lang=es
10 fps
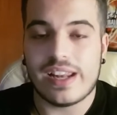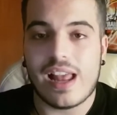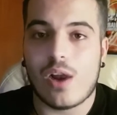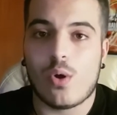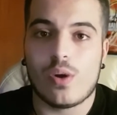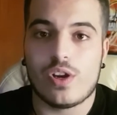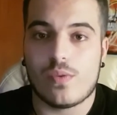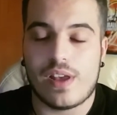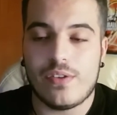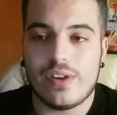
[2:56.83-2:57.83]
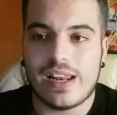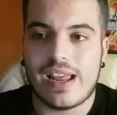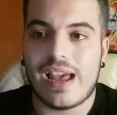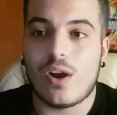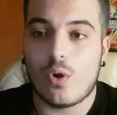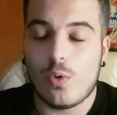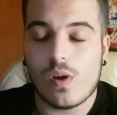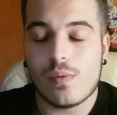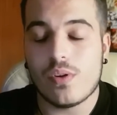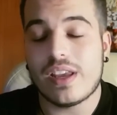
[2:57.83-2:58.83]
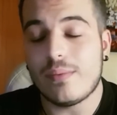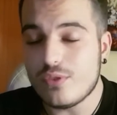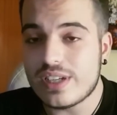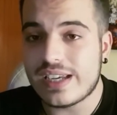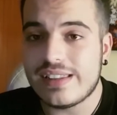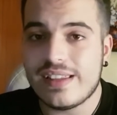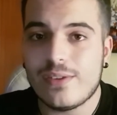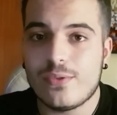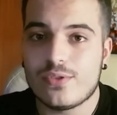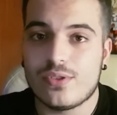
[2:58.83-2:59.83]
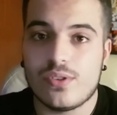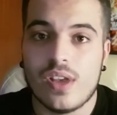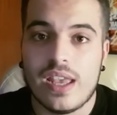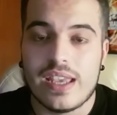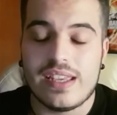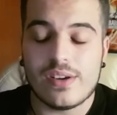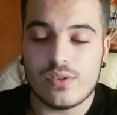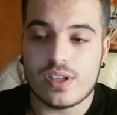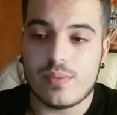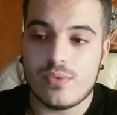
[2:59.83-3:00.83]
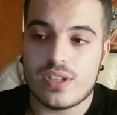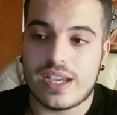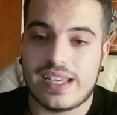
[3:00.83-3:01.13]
Era algo innovador, era algo nuevo que a mucha gente le gustó y a otra mucha